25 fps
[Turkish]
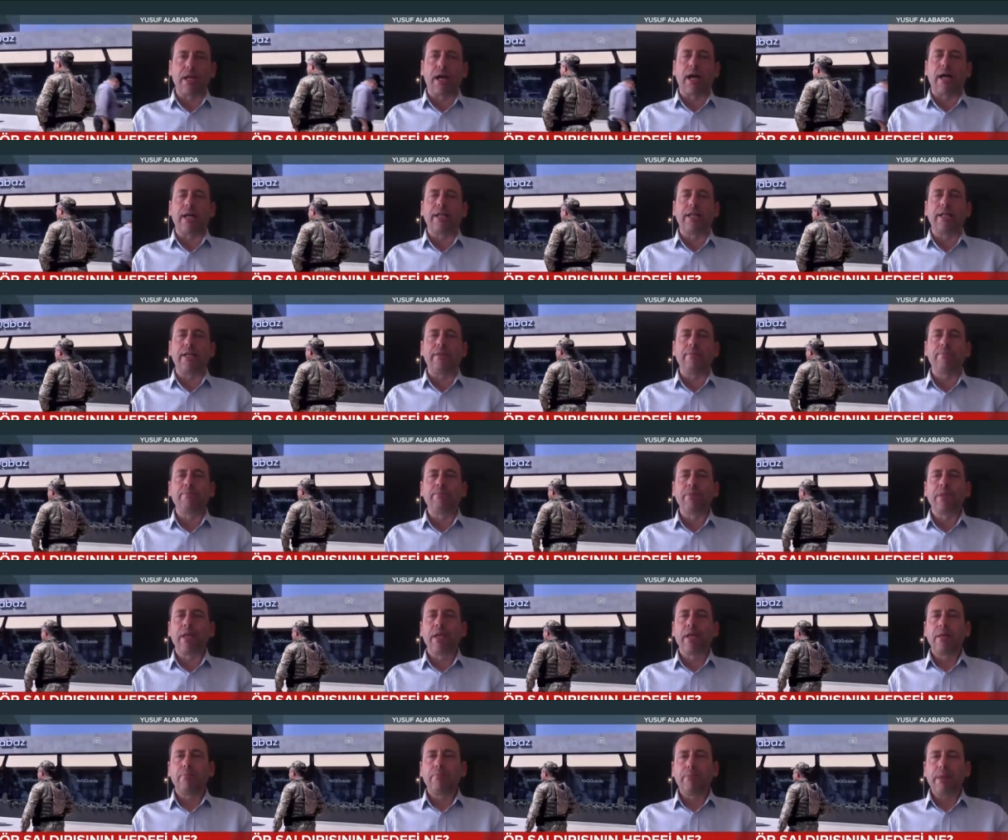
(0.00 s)
Yani
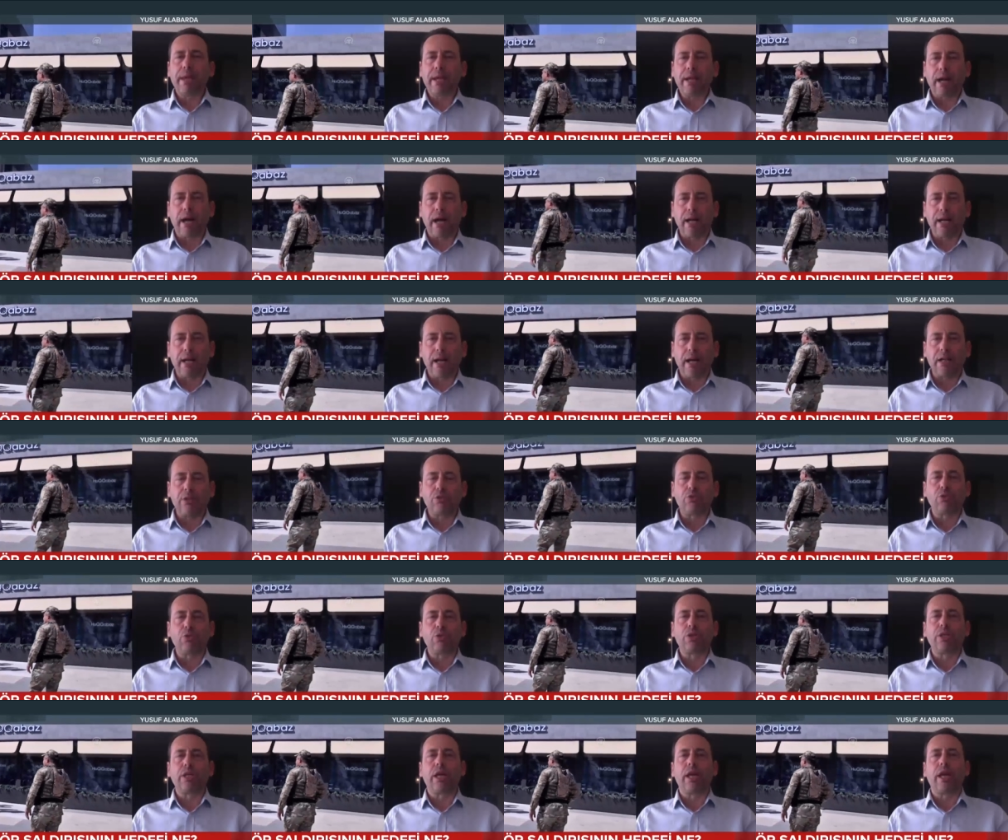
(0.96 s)
pekala
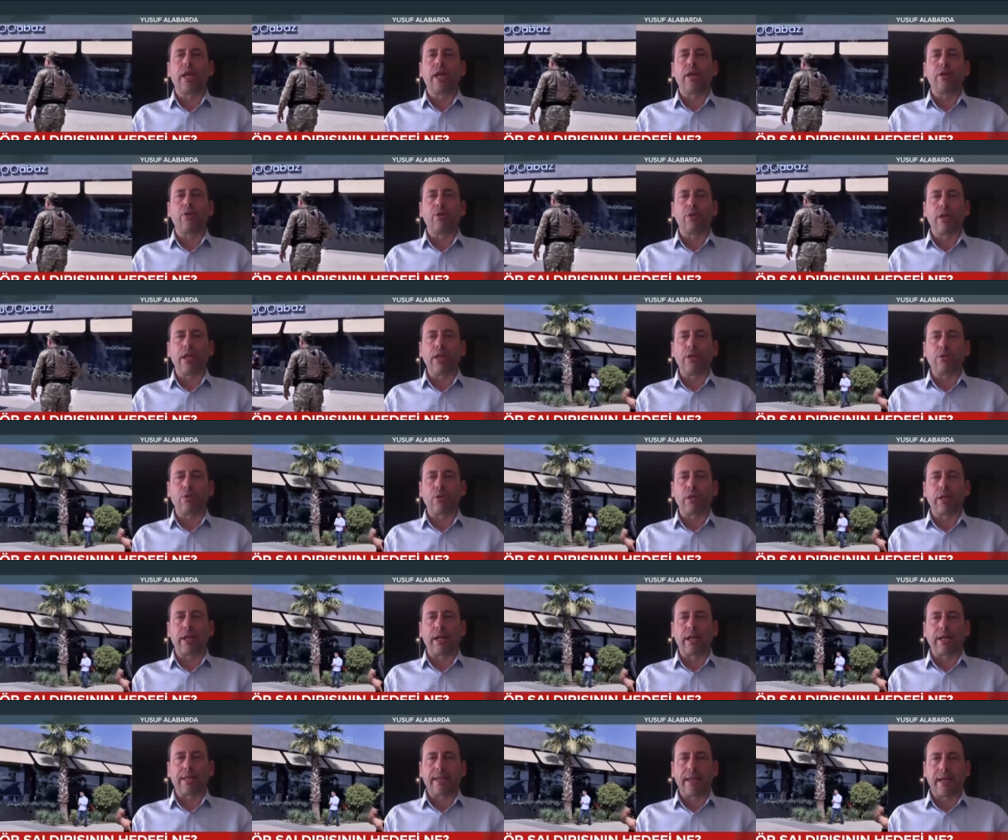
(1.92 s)
Türkiye'ye yönelik
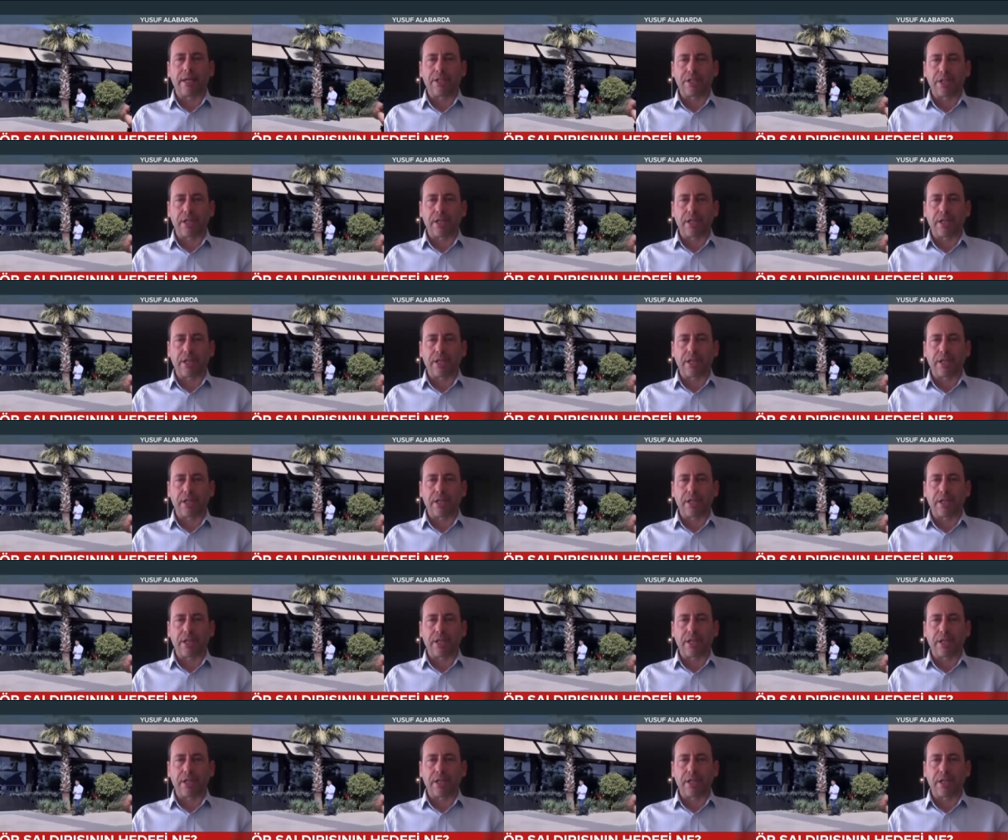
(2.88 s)
olarak